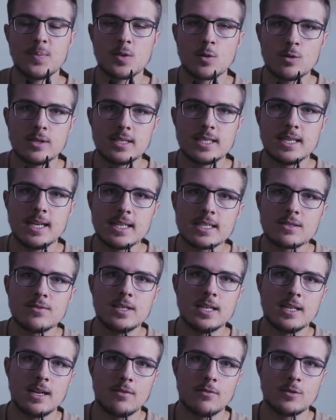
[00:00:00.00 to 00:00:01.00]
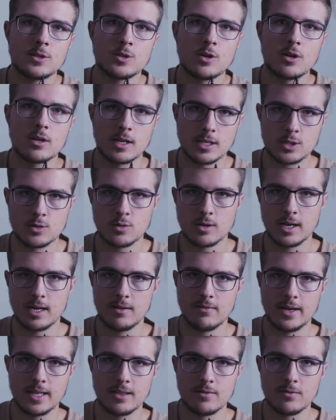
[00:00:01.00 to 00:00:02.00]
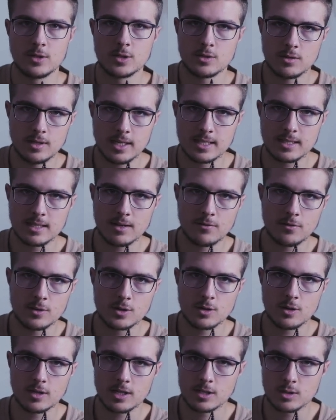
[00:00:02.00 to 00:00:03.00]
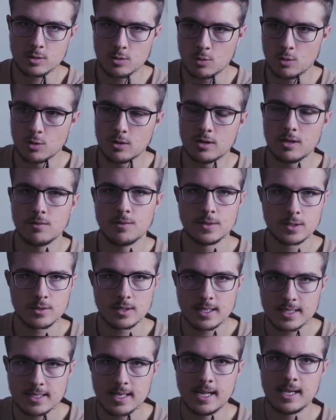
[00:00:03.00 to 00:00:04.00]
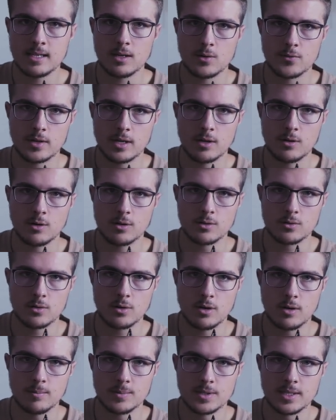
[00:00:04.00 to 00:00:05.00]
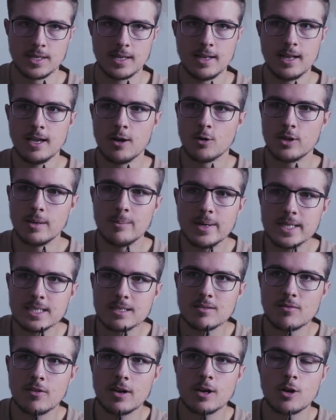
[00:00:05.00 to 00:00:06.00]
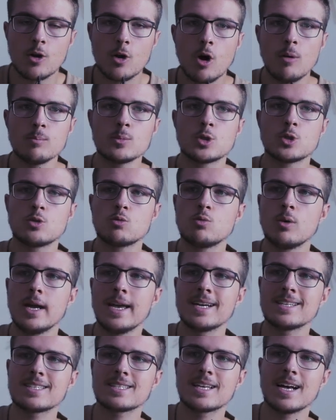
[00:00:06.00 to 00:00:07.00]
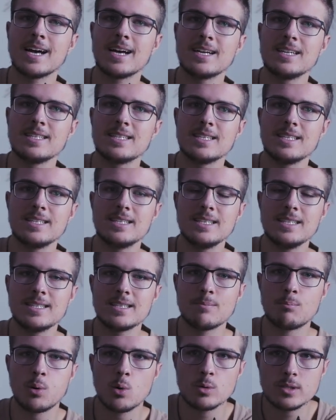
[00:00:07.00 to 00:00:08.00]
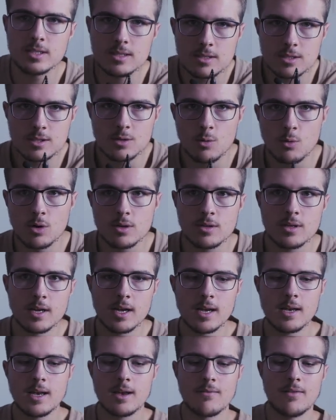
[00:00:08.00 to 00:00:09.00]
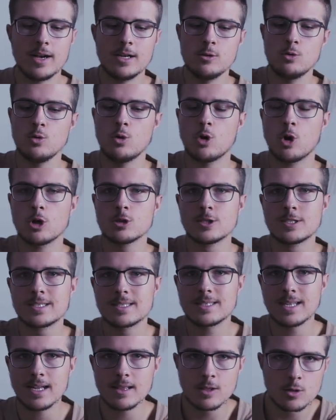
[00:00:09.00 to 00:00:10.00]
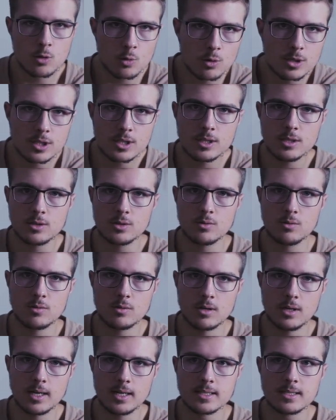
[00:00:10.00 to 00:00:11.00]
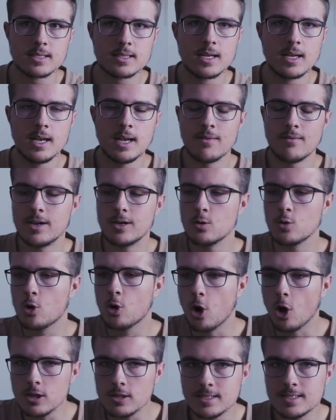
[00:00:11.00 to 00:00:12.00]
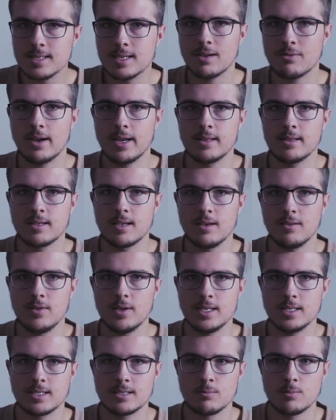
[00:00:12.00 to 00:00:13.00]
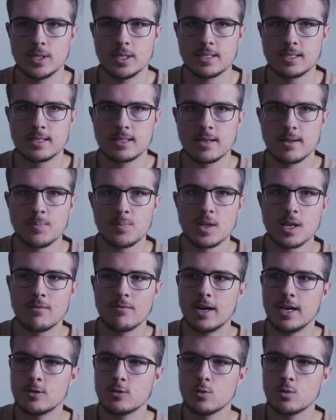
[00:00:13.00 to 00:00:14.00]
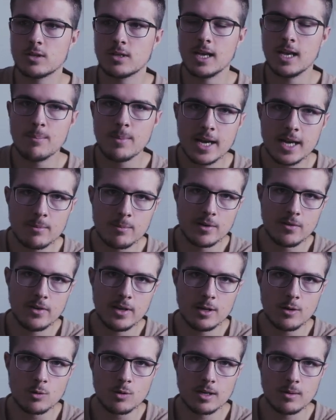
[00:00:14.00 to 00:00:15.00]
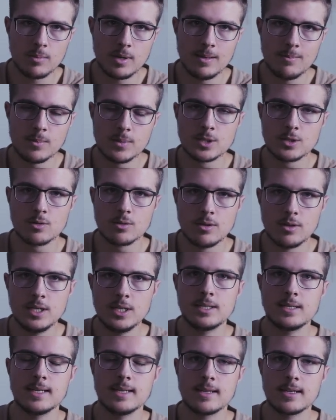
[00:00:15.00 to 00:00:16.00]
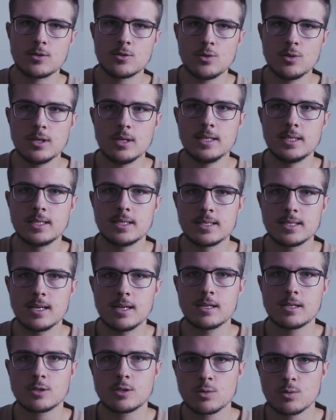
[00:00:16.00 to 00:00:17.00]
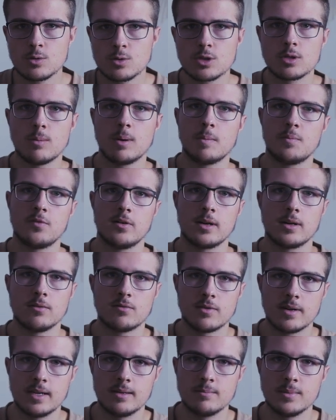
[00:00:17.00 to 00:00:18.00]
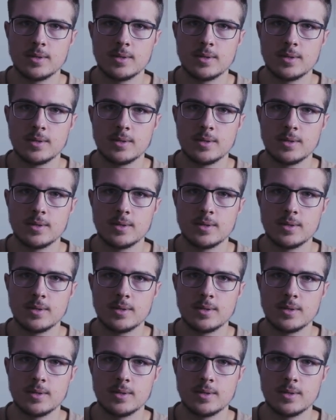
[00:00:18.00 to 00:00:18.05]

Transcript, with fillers: und jetzt wieder dafür sorgen, dass du relevant wirst und jetzt dafür sorgen, dass du Kunden gewinnst und das Geld auf dein Konto kommt. Und im besten Fall kommst du erst gar nicht in diese Position, weil du konstant durchgezogen hast, weil du konsequent gewesen bist weil du immer in Bewegung geblieben bist und nicht der natürlichen Selektion zum Opfer gefallen